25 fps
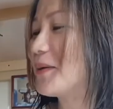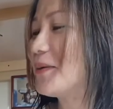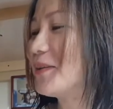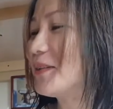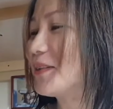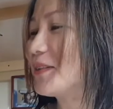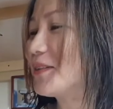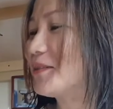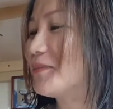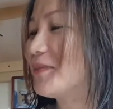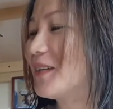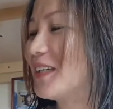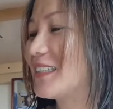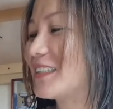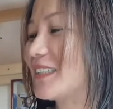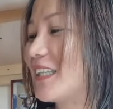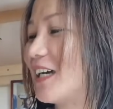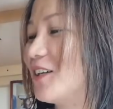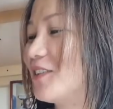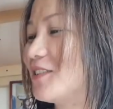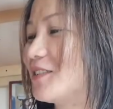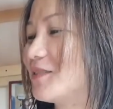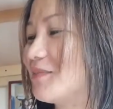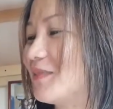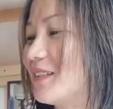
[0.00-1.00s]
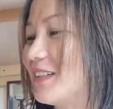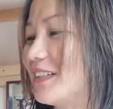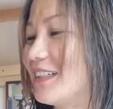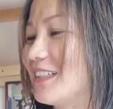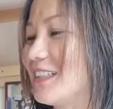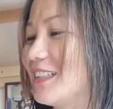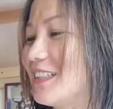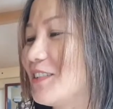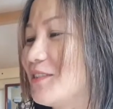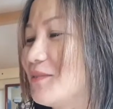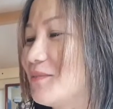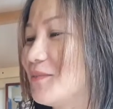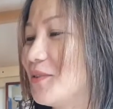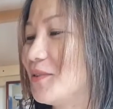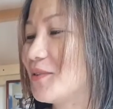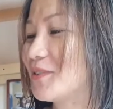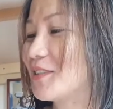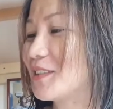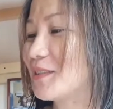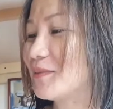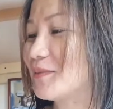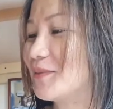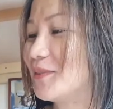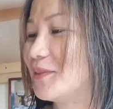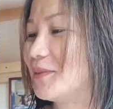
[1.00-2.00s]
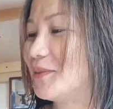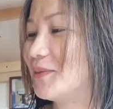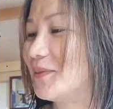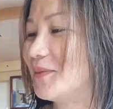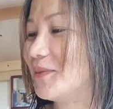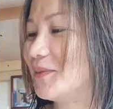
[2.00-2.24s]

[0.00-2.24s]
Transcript: Kunin kayong may sounds para rin yung boses mo.